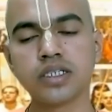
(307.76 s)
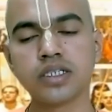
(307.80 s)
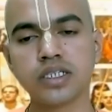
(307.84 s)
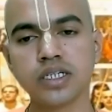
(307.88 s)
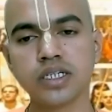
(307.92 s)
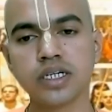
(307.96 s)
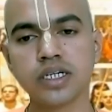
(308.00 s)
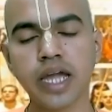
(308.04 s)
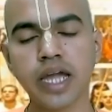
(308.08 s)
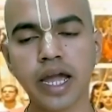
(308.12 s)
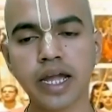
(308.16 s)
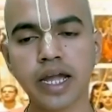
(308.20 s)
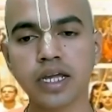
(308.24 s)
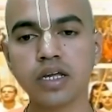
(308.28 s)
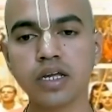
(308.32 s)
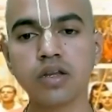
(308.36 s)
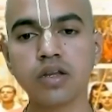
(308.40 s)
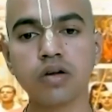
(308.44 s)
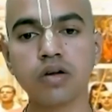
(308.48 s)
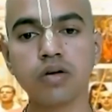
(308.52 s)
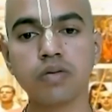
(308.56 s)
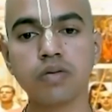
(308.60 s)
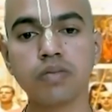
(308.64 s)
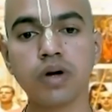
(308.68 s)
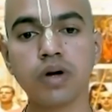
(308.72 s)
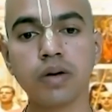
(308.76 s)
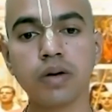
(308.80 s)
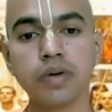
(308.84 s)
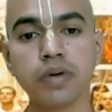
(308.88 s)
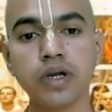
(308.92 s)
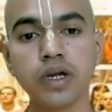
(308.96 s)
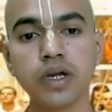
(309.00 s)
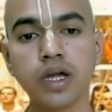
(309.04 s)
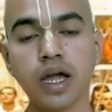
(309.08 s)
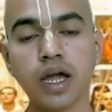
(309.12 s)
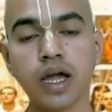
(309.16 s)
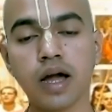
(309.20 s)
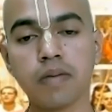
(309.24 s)
ঠিক একই রকম ভাবে
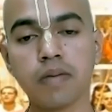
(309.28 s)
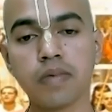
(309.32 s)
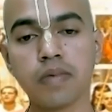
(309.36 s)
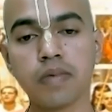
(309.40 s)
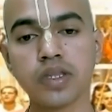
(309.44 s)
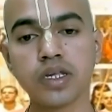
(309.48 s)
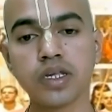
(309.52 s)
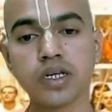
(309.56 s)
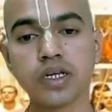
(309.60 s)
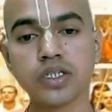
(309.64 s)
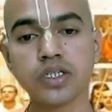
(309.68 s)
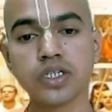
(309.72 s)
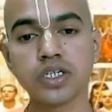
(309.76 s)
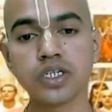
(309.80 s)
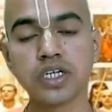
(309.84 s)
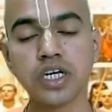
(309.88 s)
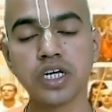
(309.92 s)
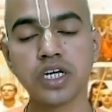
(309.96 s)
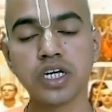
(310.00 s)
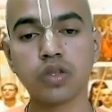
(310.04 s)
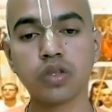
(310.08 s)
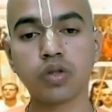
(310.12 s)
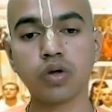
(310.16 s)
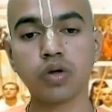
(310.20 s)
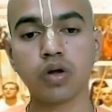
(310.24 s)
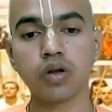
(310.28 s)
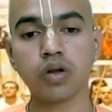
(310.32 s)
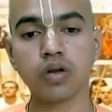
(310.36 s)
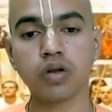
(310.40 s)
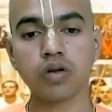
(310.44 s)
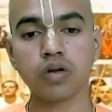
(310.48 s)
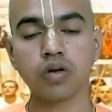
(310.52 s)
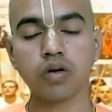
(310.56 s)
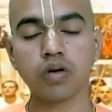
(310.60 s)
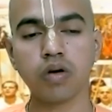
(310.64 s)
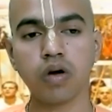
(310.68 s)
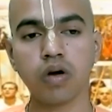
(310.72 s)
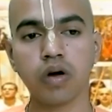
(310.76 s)
আমাদের যে কীর্তন
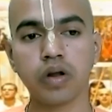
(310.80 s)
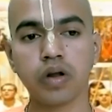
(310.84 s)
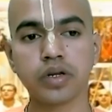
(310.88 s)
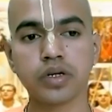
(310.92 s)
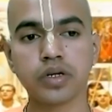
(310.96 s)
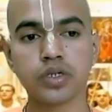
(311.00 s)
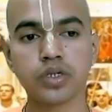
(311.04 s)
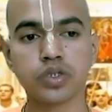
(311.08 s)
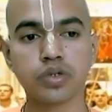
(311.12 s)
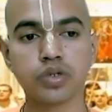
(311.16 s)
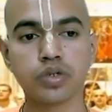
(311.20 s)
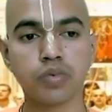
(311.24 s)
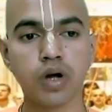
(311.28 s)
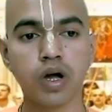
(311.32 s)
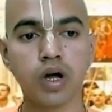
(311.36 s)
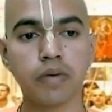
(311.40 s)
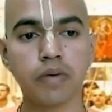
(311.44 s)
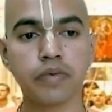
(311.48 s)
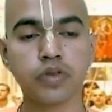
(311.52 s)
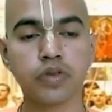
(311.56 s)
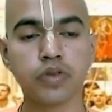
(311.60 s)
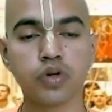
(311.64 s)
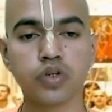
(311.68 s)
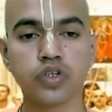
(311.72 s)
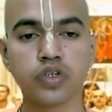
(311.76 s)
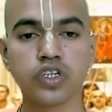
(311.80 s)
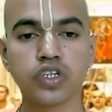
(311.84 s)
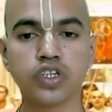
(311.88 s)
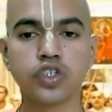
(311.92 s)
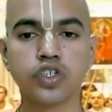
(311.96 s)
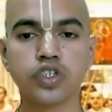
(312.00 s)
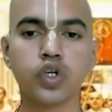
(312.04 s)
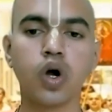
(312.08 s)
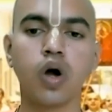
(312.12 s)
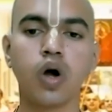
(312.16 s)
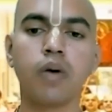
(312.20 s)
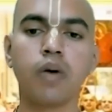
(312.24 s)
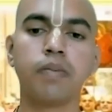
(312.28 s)
হরে কৃষ্ণ মহামন্ত্রের যে
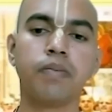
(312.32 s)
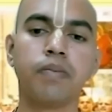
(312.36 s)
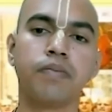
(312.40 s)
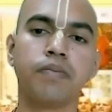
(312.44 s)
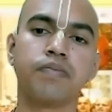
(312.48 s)
জপ